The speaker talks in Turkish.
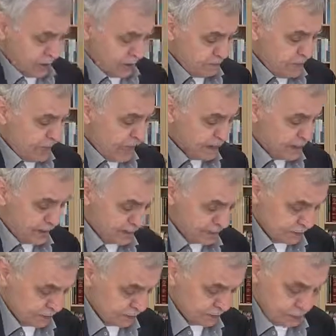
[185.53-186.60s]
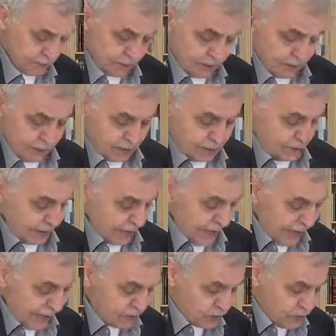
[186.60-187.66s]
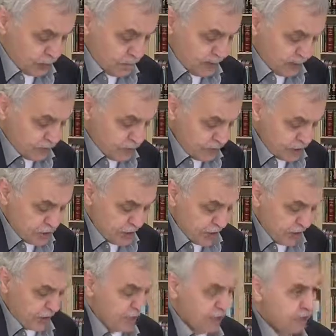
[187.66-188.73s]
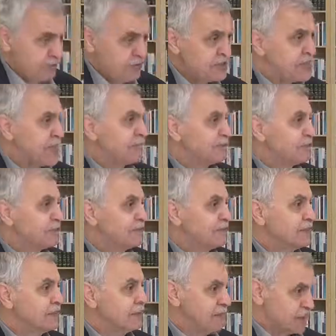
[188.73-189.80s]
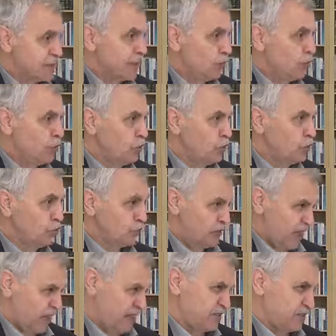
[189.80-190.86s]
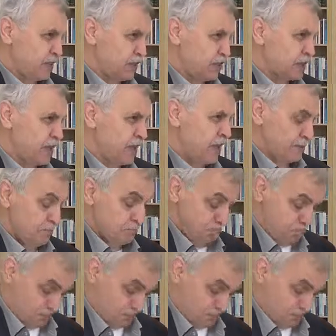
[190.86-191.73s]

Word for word: Ey birader eğer tabiatı beşere arif isen insanoğlunun yaratılışına